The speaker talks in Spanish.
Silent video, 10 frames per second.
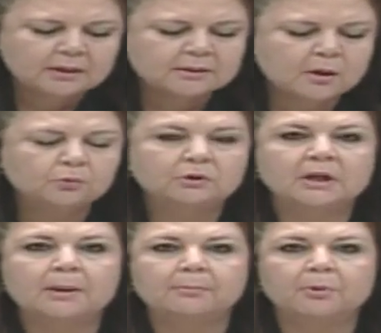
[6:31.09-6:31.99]
Es a
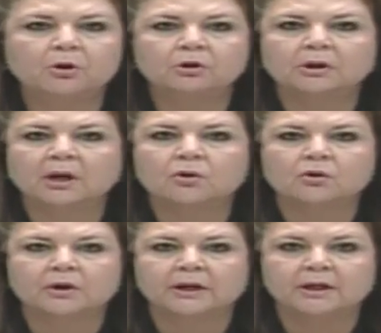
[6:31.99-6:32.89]
tiempo de
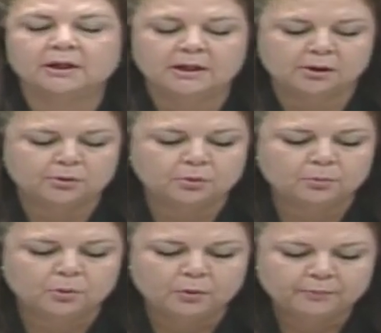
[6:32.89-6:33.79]
corregir el
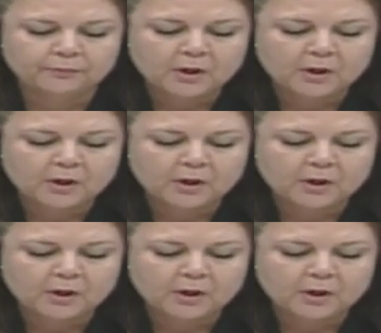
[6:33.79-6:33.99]
rumbo